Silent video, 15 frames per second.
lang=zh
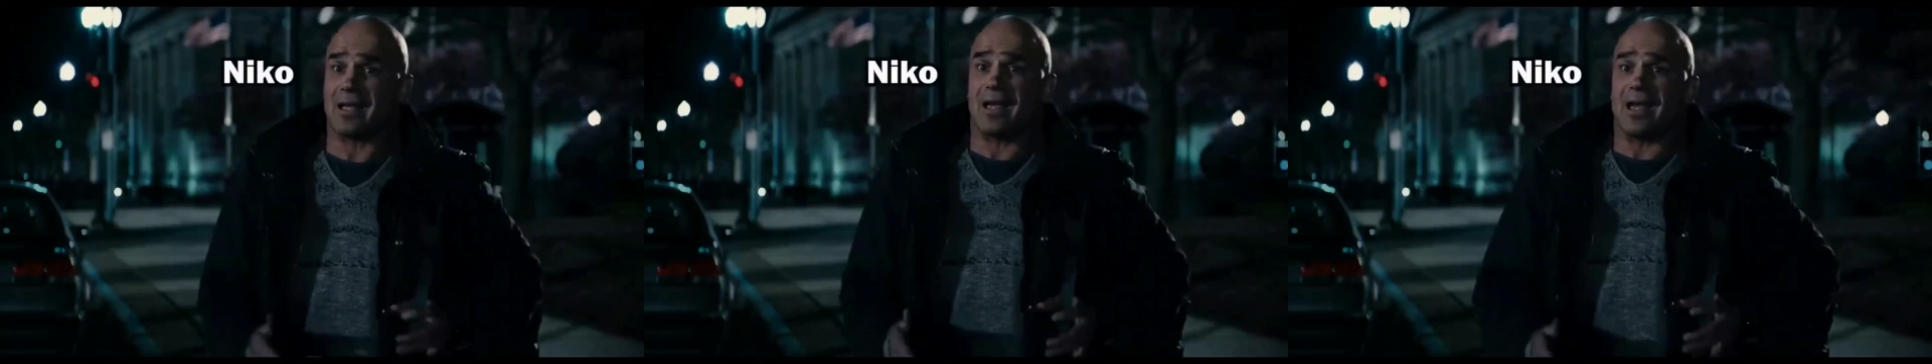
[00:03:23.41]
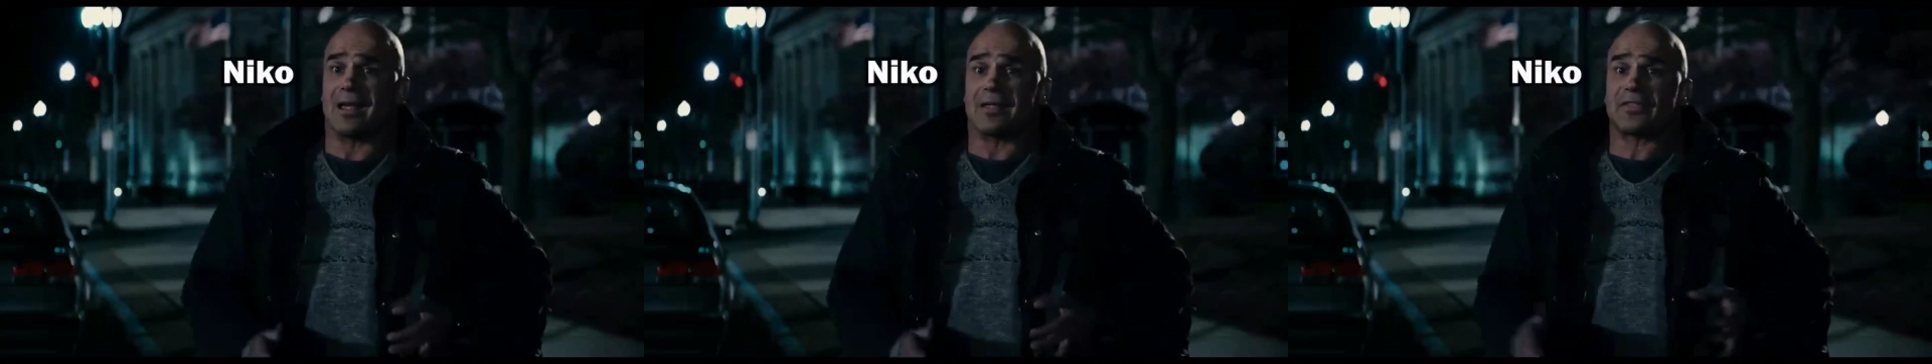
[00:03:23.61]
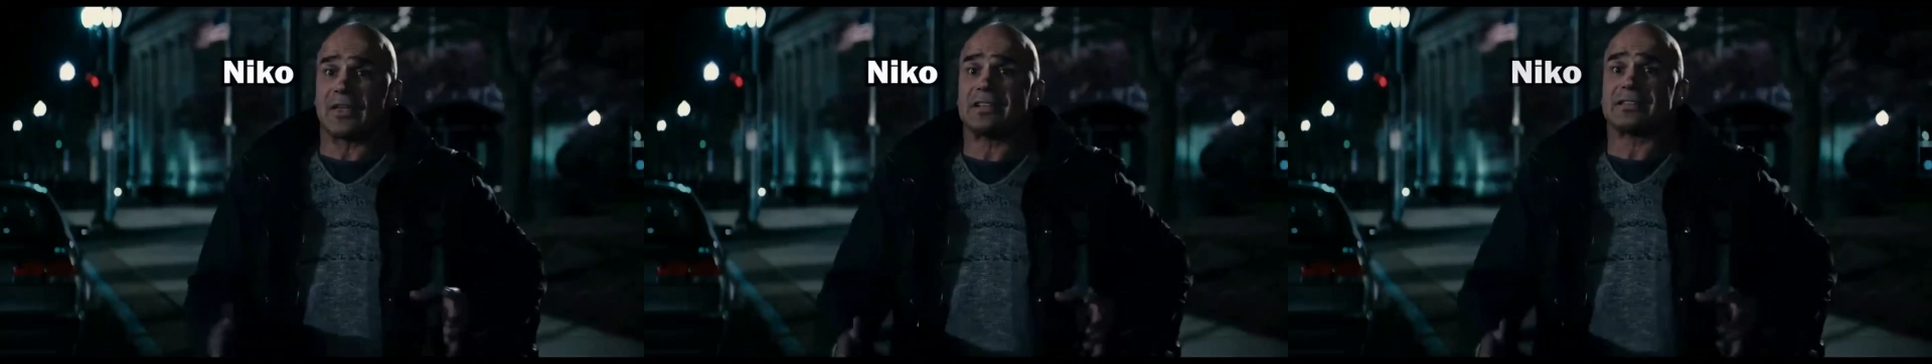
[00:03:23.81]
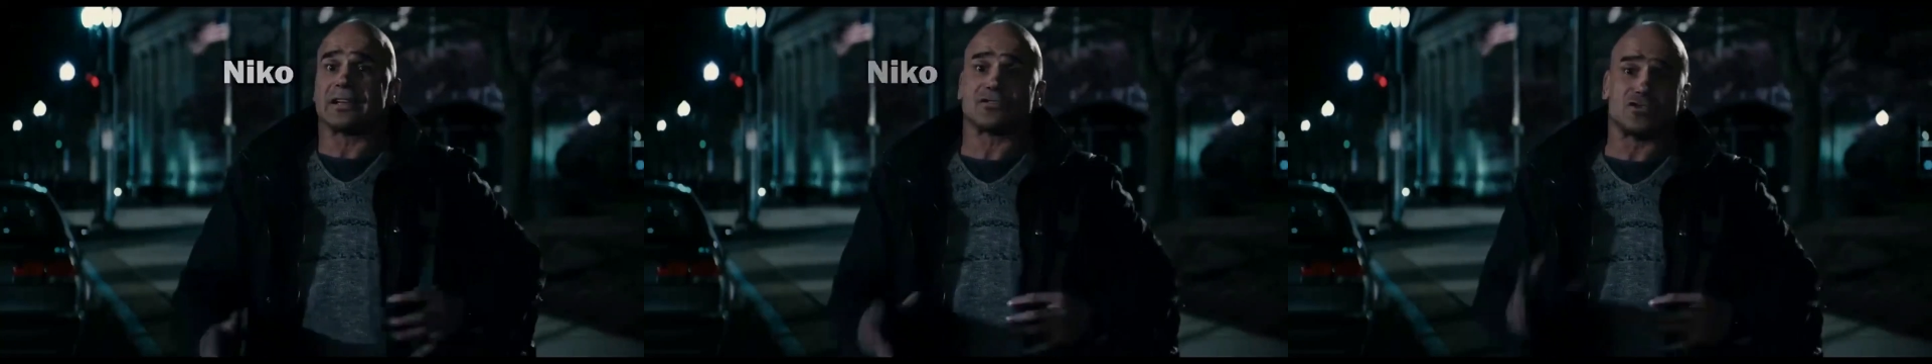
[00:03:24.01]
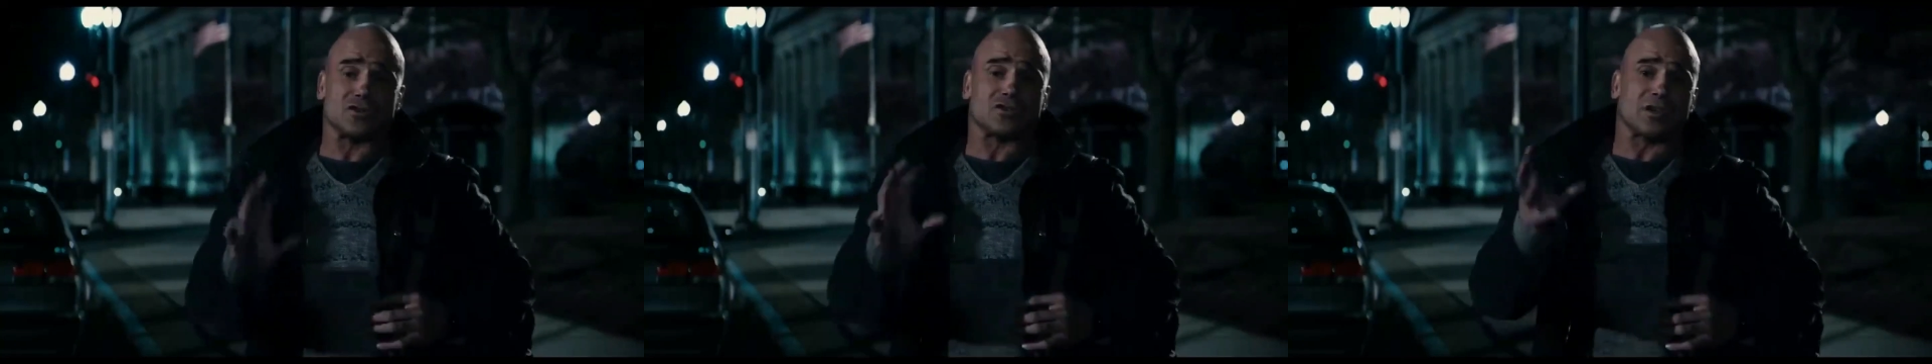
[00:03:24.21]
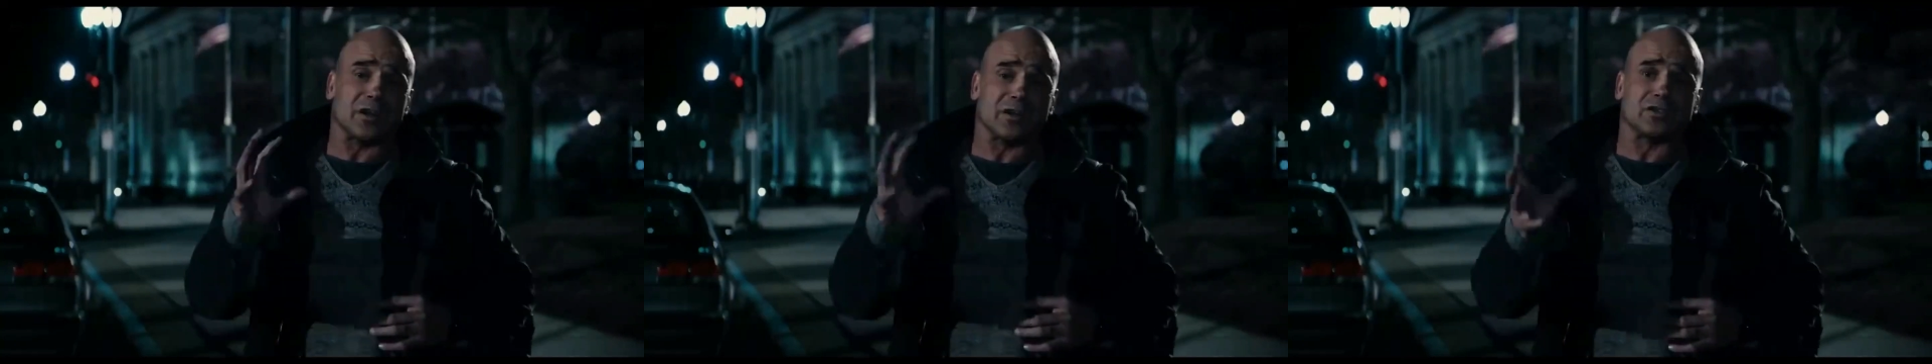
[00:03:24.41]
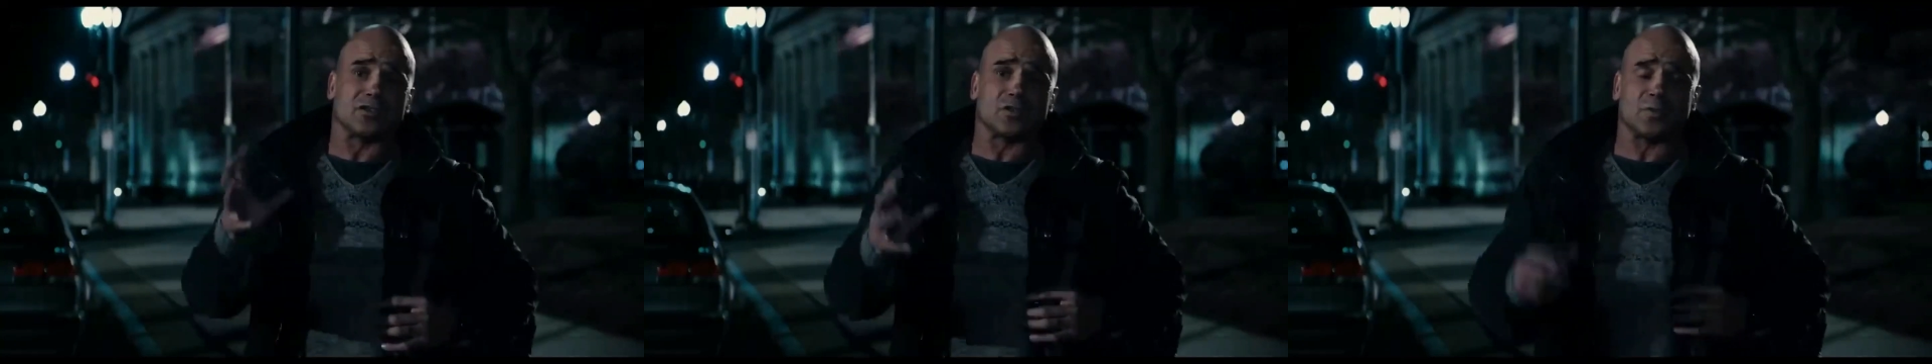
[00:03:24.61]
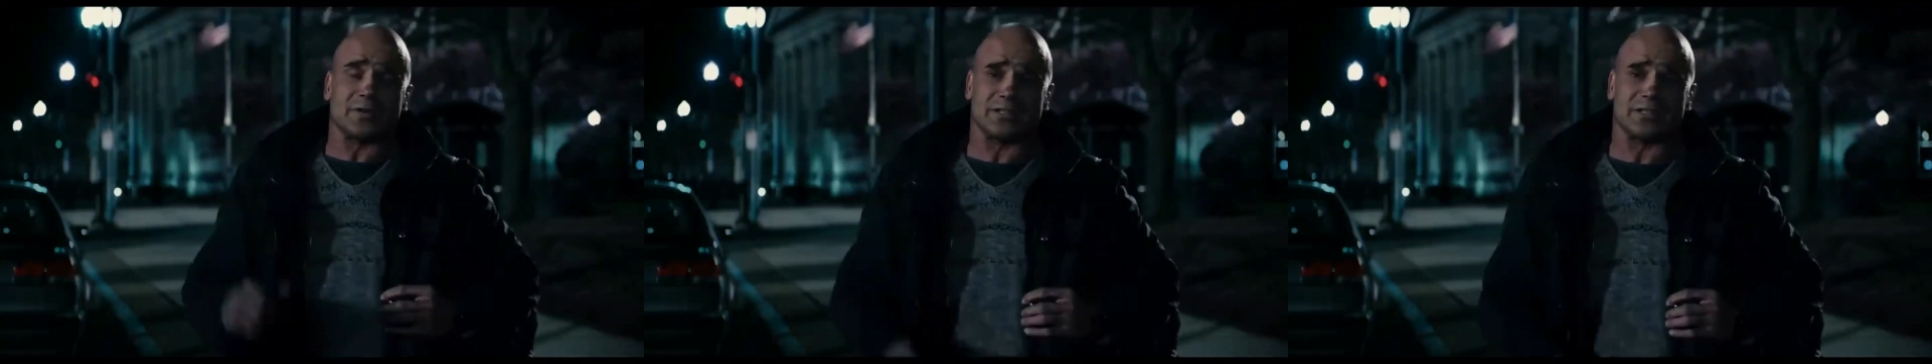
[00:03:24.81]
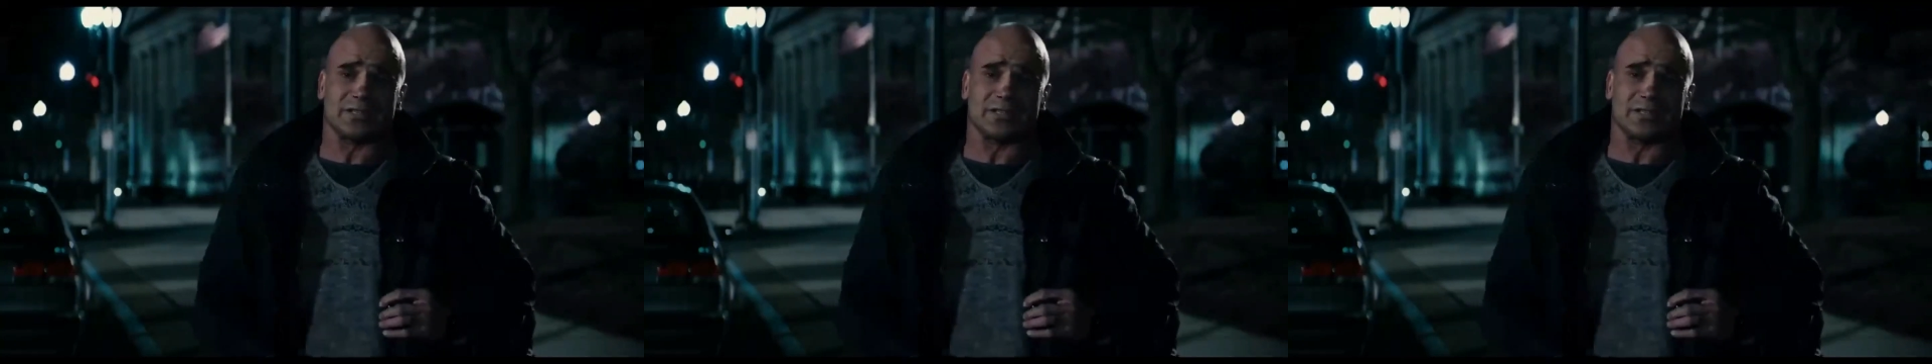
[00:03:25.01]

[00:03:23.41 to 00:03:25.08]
参加战斗的想法。